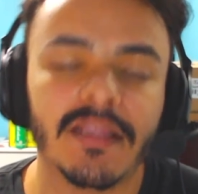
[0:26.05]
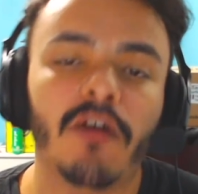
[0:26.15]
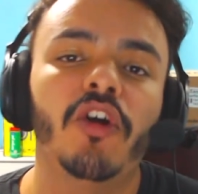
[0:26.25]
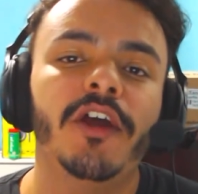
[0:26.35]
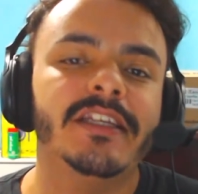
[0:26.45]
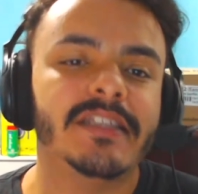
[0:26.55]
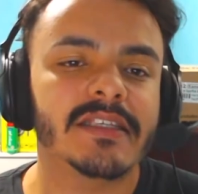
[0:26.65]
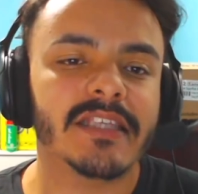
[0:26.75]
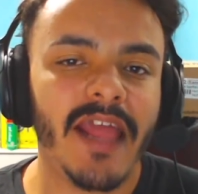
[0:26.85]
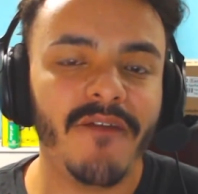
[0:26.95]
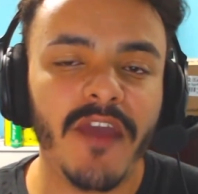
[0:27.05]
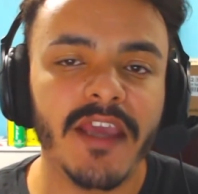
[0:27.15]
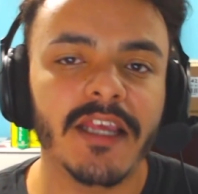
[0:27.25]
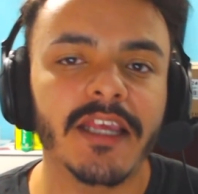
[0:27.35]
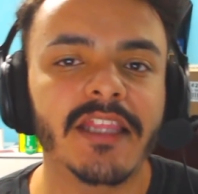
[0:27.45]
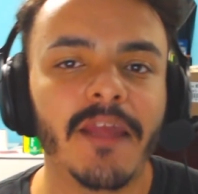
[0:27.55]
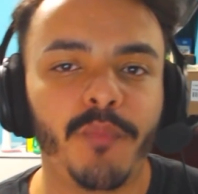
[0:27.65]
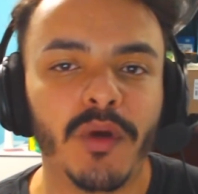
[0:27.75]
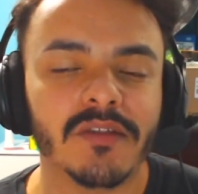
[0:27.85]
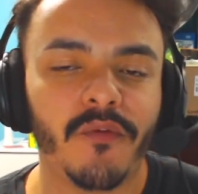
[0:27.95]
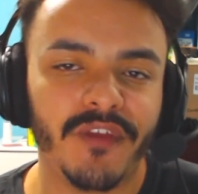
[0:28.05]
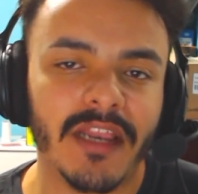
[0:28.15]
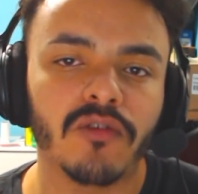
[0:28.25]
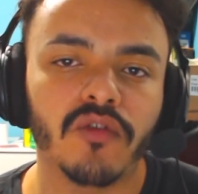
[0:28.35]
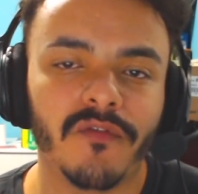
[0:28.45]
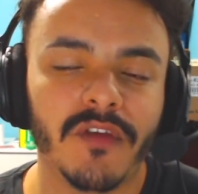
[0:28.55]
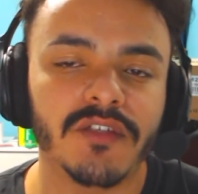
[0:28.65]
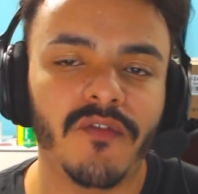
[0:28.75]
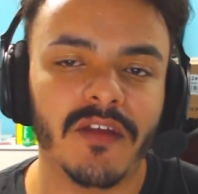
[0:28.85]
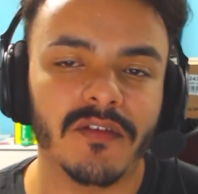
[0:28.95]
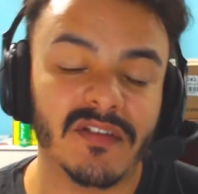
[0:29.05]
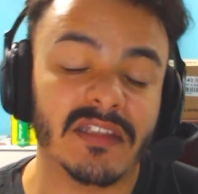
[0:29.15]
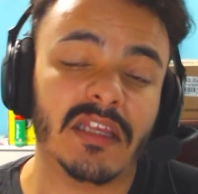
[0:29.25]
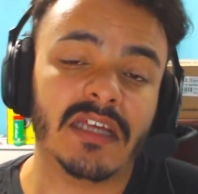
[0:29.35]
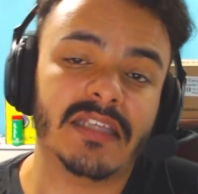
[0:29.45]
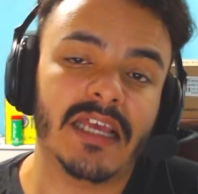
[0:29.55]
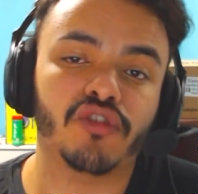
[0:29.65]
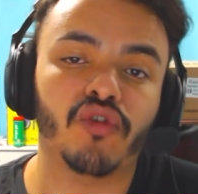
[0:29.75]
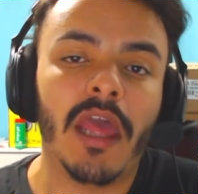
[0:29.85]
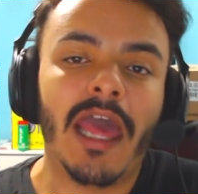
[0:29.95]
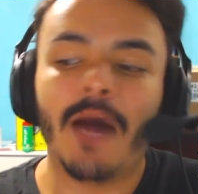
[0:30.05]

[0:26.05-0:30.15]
Então se inscreve aí e depois no final do vídeo você vai ter acesso